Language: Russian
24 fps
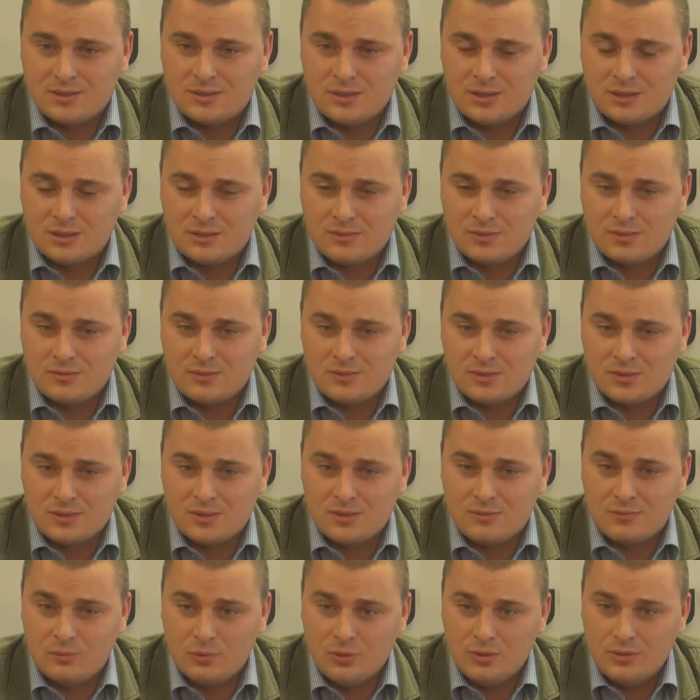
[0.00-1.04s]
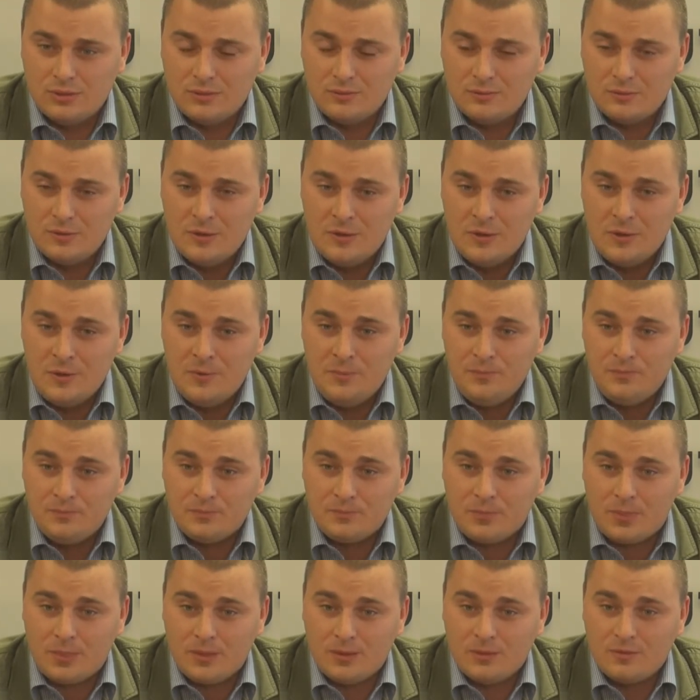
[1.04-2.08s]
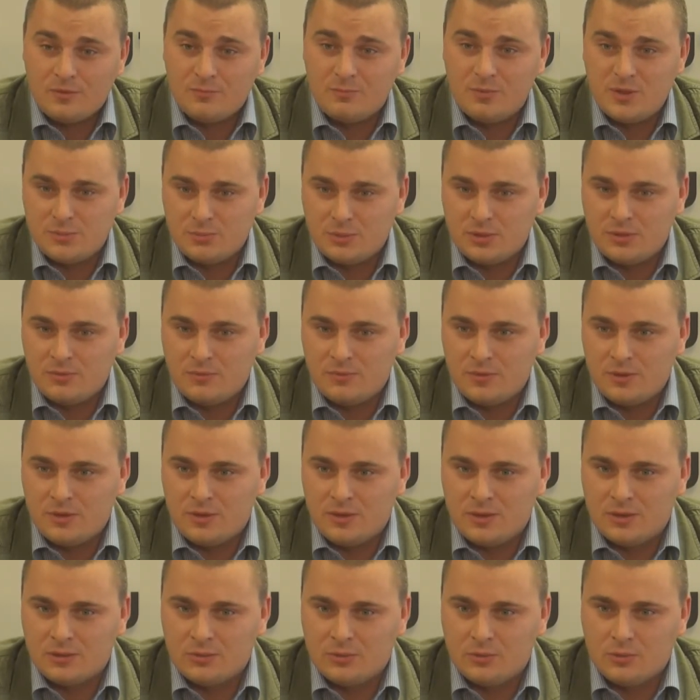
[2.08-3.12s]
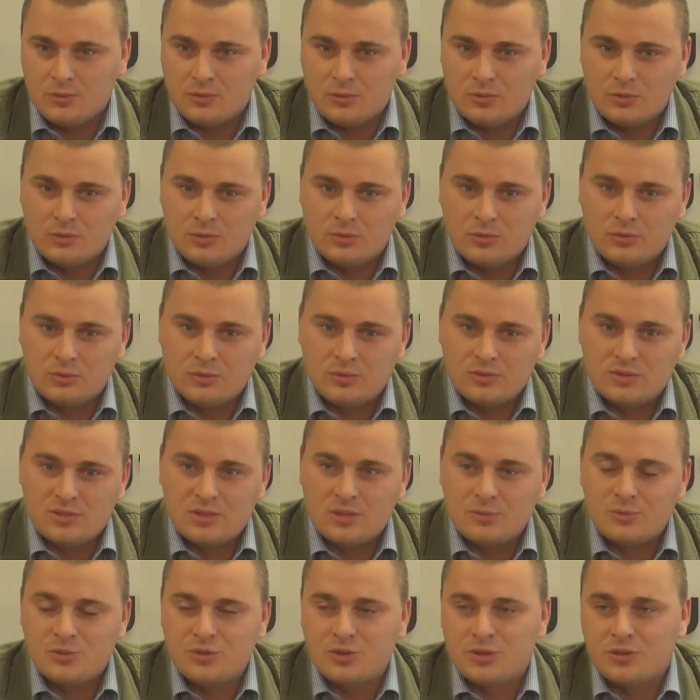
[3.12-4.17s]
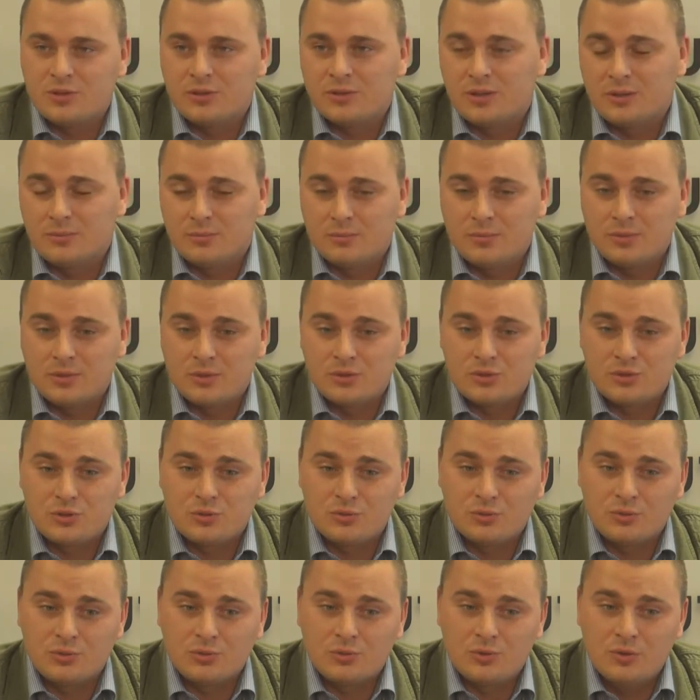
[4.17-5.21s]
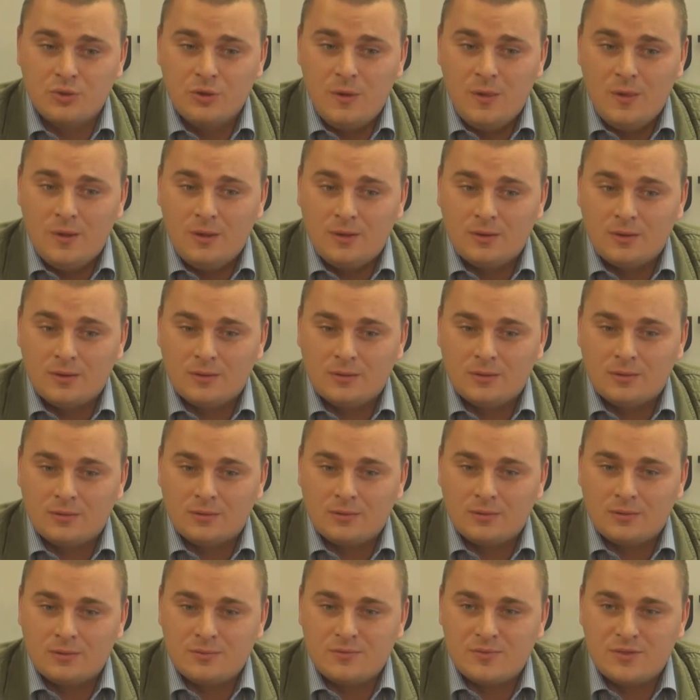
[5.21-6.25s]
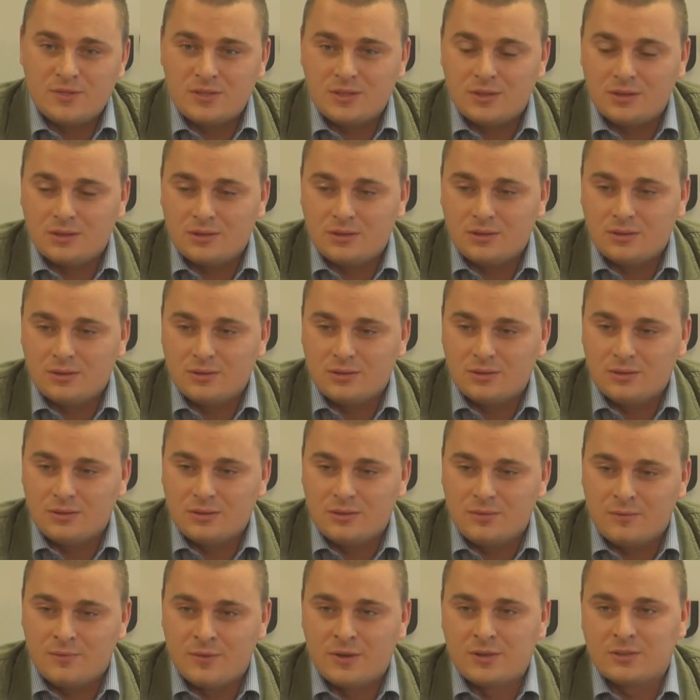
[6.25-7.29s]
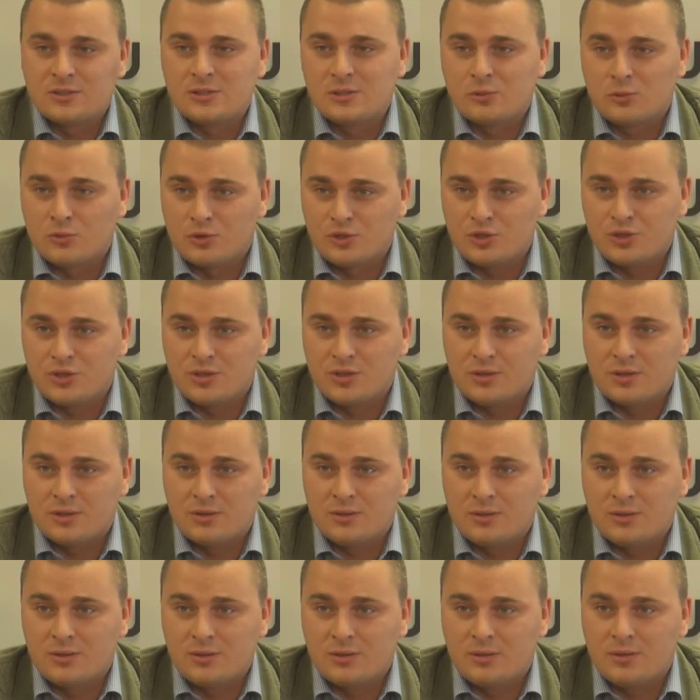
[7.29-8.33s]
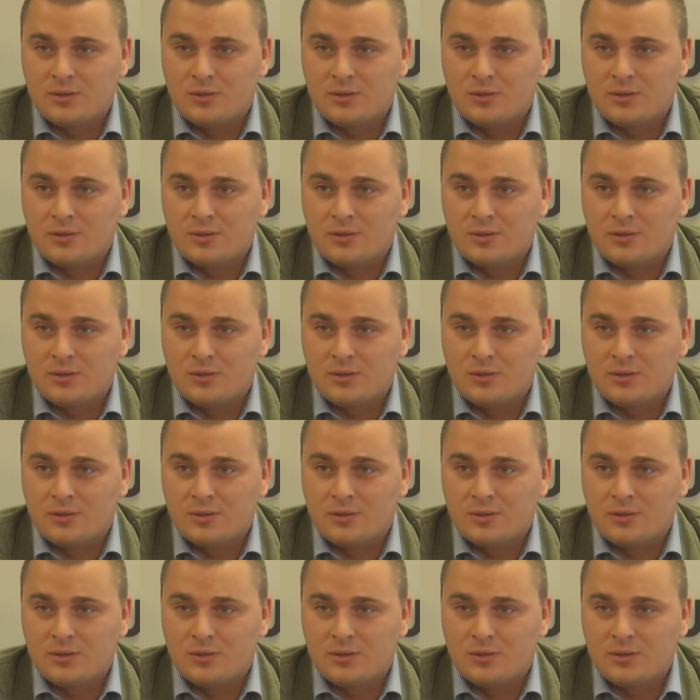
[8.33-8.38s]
останков советских воинов. Э, в письменном виде оно сообщило нам, что все военнослужащие